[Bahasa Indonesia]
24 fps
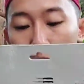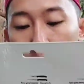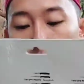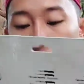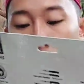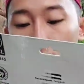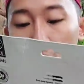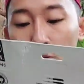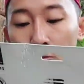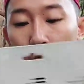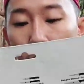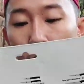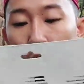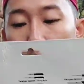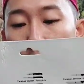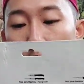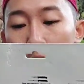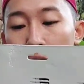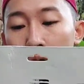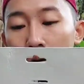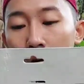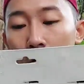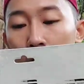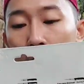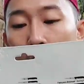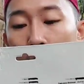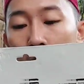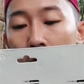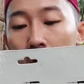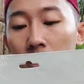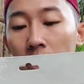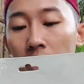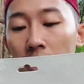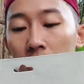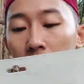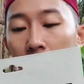ini kuwokoh
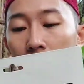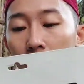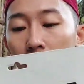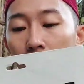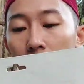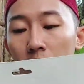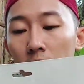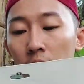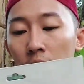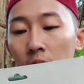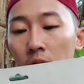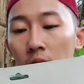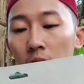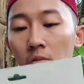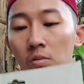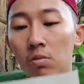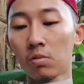dulur yang ini dulur.